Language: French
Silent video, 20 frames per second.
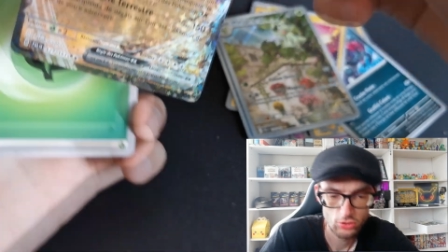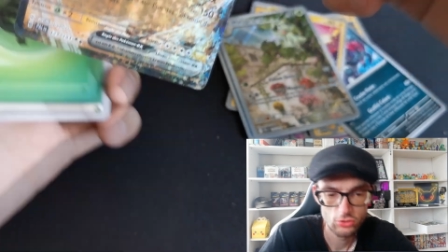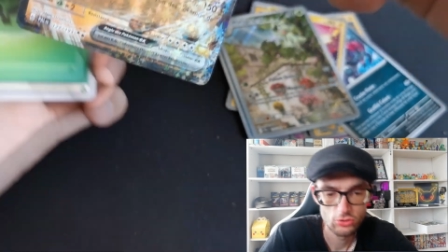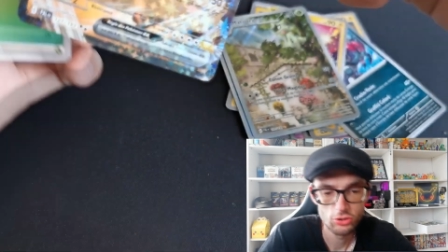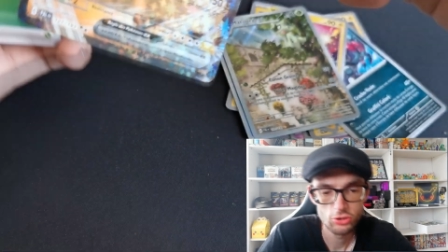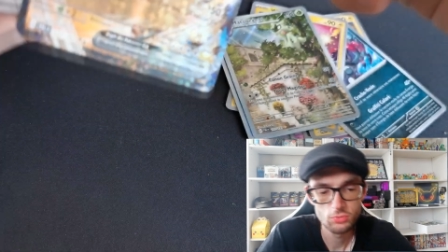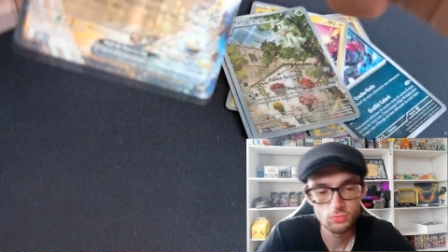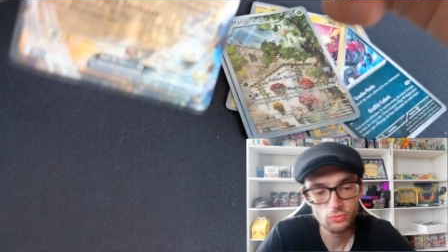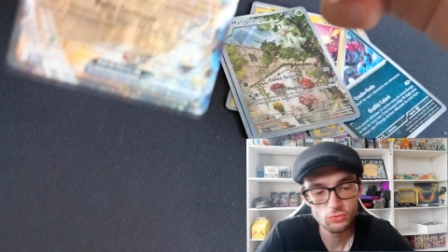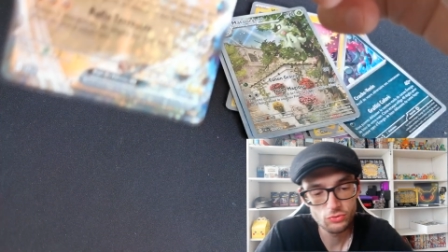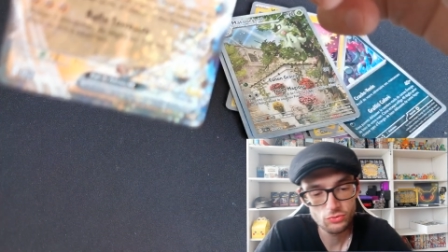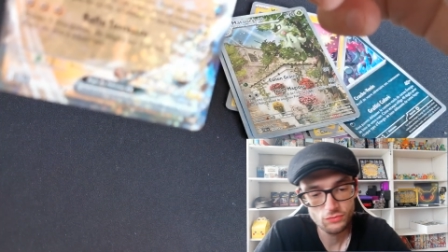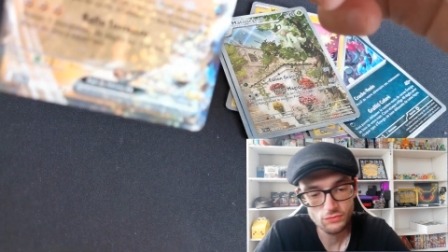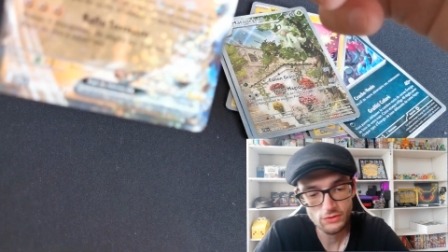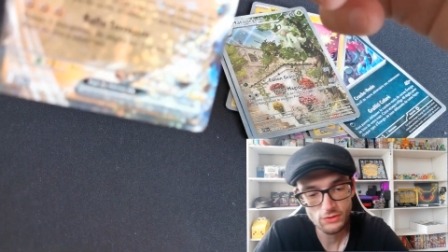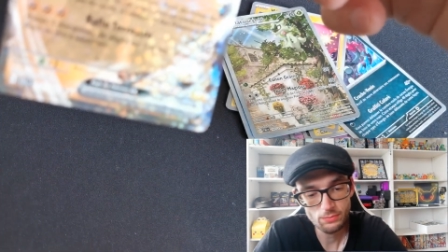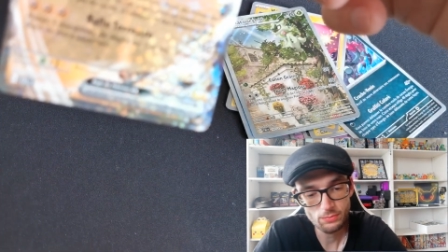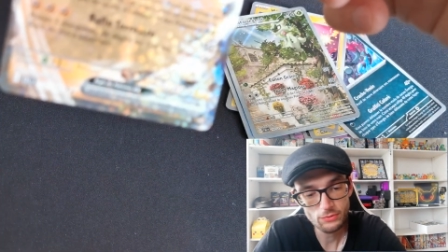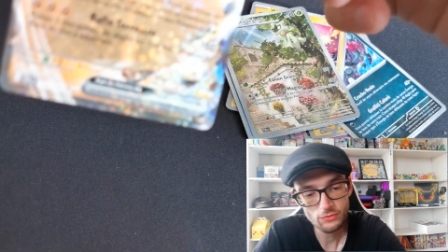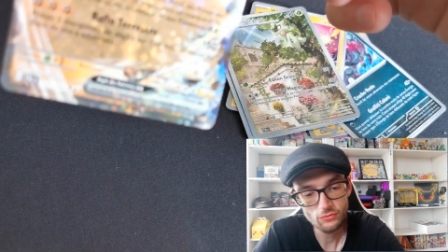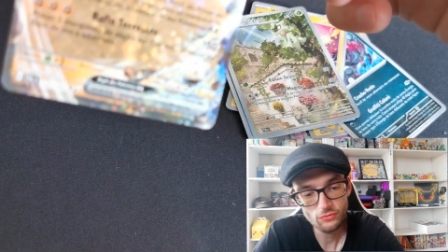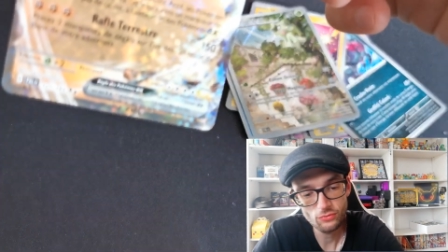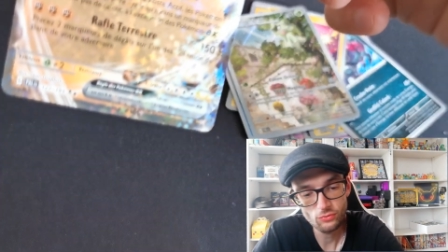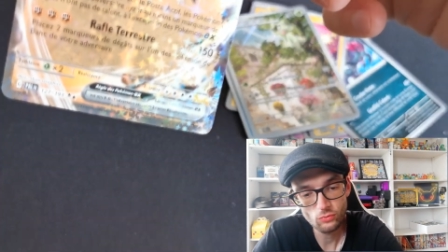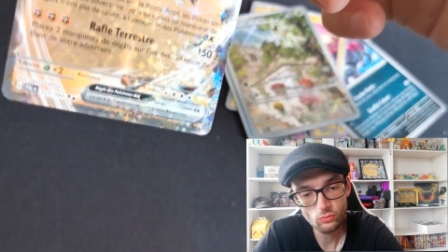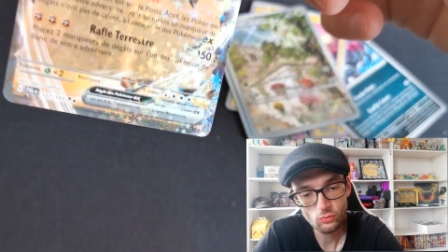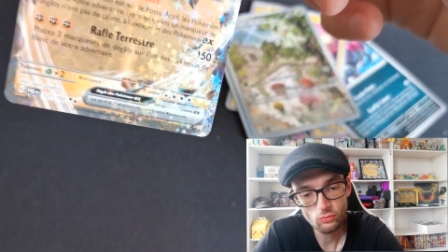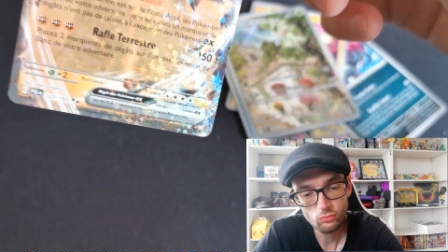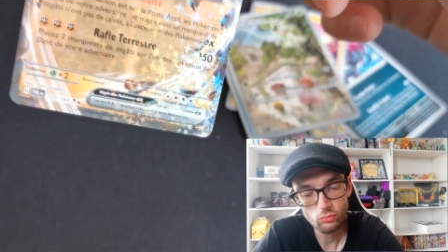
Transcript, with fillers: Je me souvenais pas de son nom.